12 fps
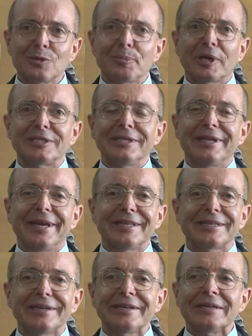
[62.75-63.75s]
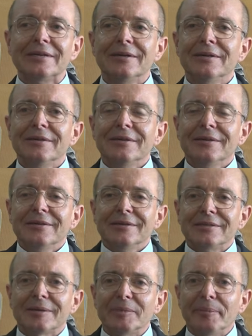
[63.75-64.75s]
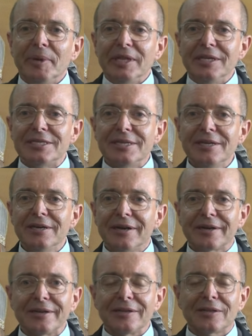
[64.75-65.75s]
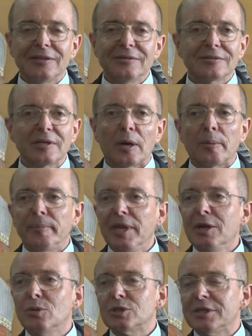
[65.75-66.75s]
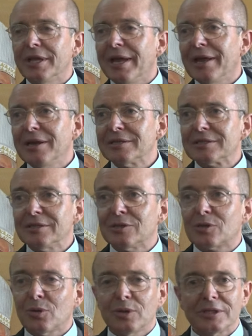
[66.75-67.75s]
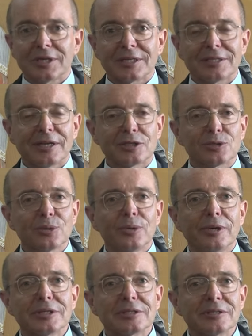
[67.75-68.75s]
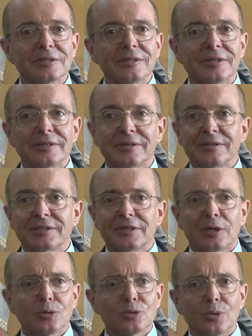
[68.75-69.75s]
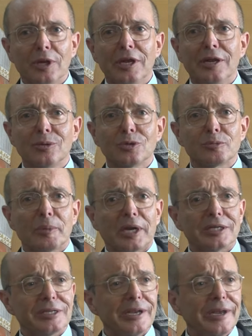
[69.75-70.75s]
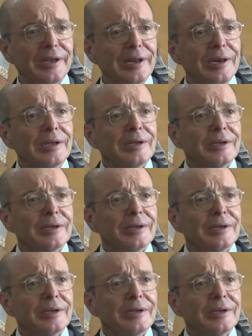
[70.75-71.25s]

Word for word: o presidente também me dizia que amigos deles em todas as nações, Estados Unidos, Brasil,